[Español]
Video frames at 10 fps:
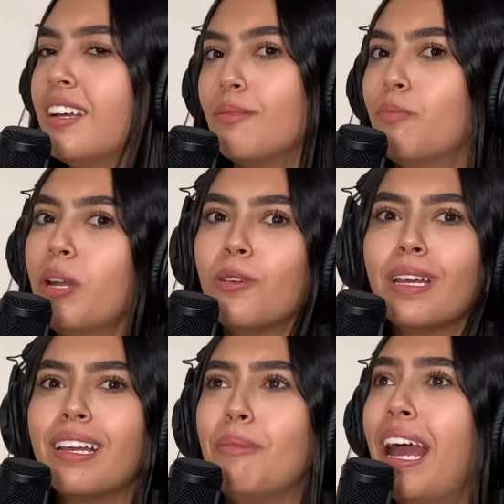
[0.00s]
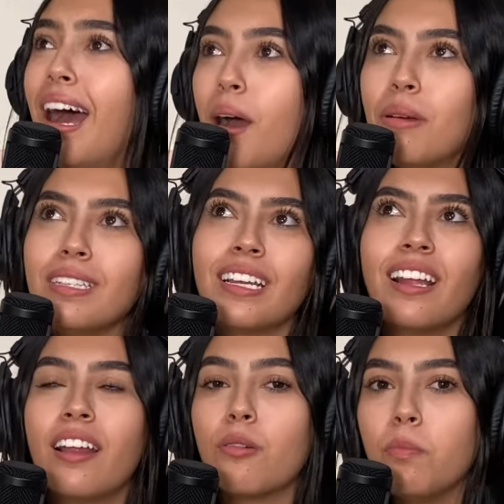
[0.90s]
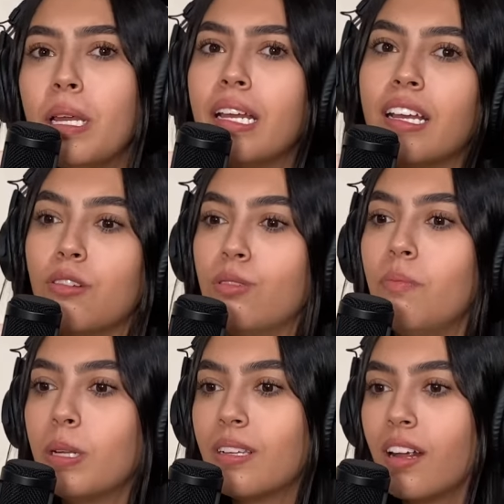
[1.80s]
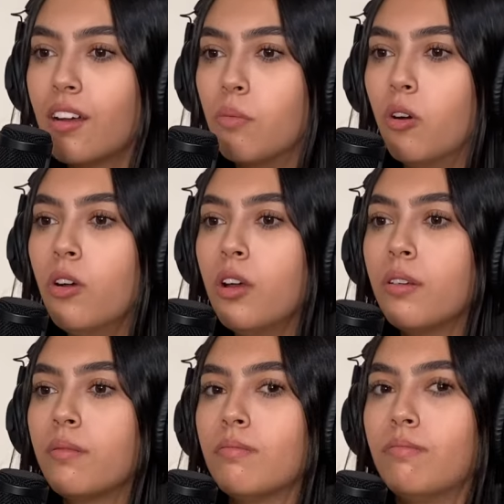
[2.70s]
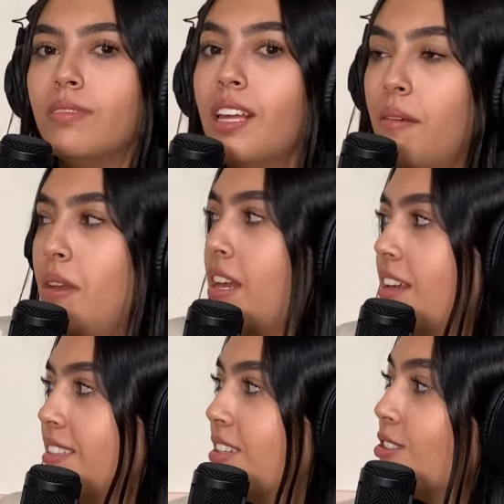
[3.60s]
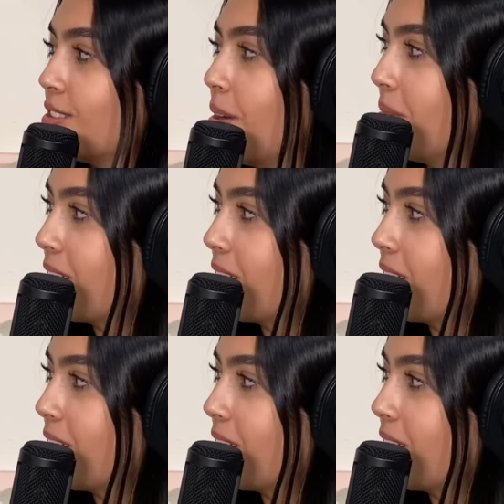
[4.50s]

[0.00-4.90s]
bueno, de que me amas, de que la rompí, que no siempre salga como de mí, sino que también